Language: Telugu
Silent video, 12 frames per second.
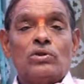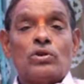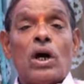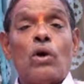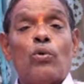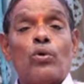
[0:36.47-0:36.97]

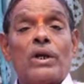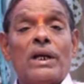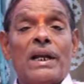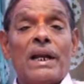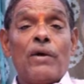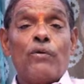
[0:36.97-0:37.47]
సావుకి
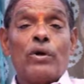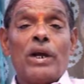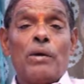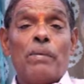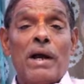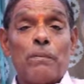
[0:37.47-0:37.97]

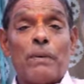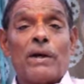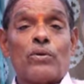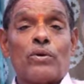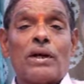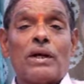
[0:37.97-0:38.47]
రేవుకి
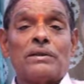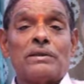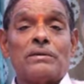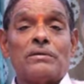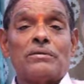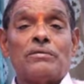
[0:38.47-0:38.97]
భయపడకుండా
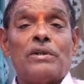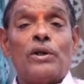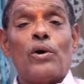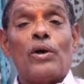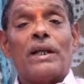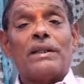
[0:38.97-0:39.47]

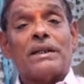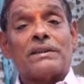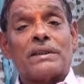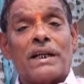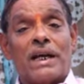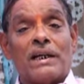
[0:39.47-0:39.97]
వీడియోలు
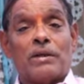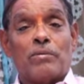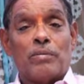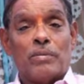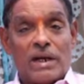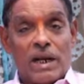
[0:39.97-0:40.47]
అందించడానికి
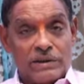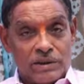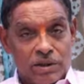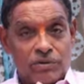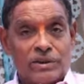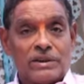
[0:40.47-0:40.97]
మమ్మల్ని
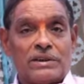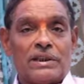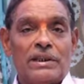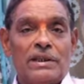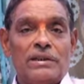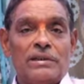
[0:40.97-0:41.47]
ఆశీర్వదించండి